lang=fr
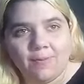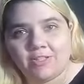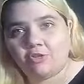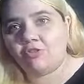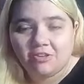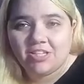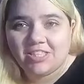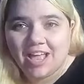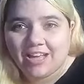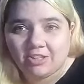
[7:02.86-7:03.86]
parce que le
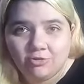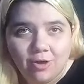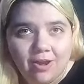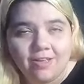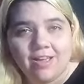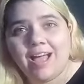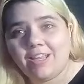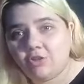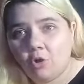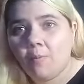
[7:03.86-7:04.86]
Disney actuel a
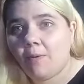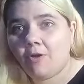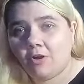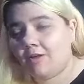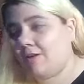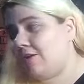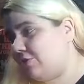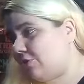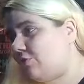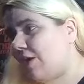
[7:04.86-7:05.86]
trop peur
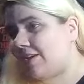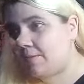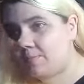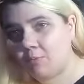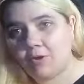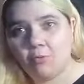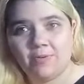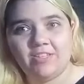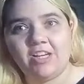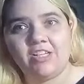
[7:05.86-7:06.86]
surtout à quel point le
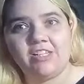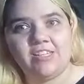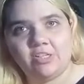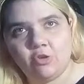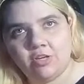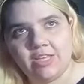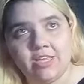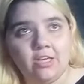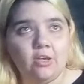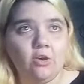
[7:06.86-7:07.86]
personnage est
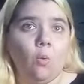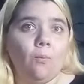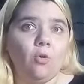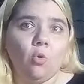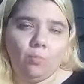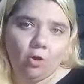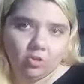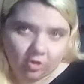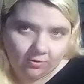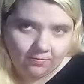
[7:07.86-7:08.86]
sexualisé, on peut
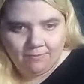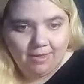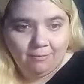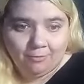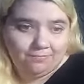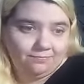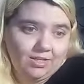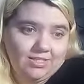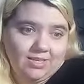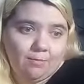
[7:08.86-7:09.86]
comprendre. Mais bon,
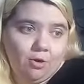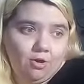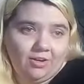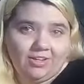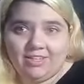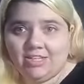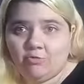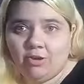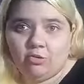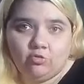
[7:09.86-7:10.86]
c'est mort, qu'est-ce
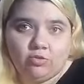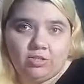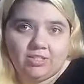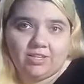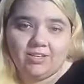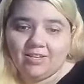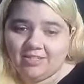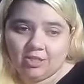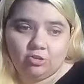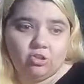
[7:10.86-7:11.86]
que, je vous dis
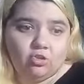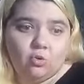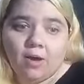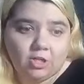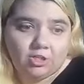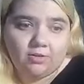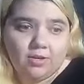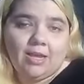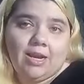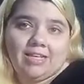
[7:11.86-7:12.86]
C'est juste dommage.
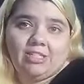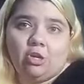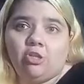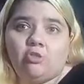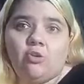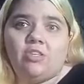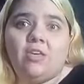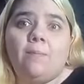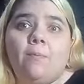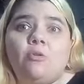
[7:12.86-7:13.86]
La seule suite
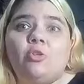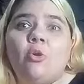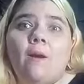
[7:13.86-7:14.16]
qui peut se